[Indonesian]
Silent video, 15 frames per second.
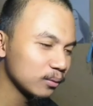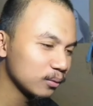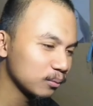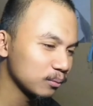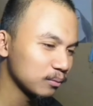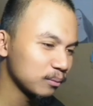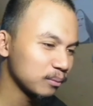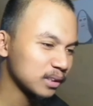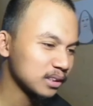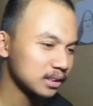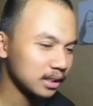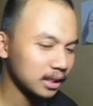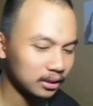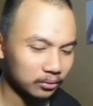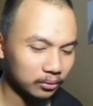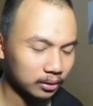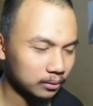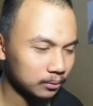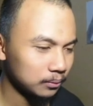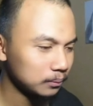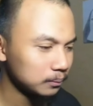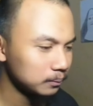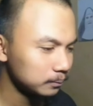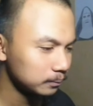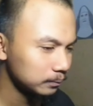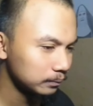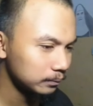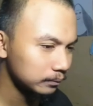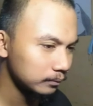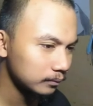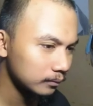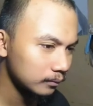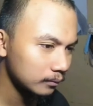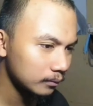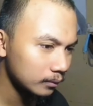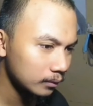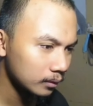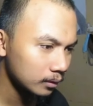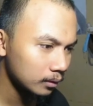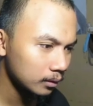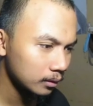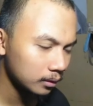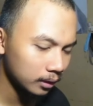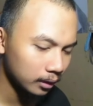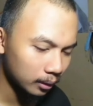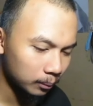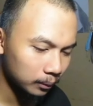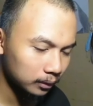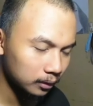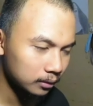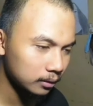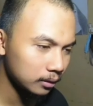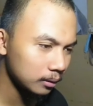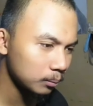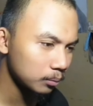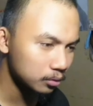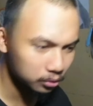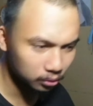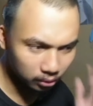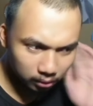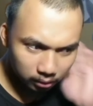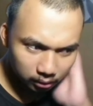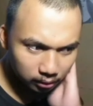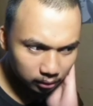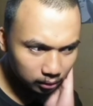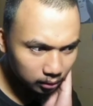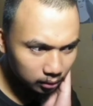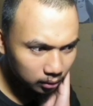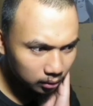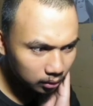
pocong cuy bentuknya dari yang jauh pocong enggak ya bukan ya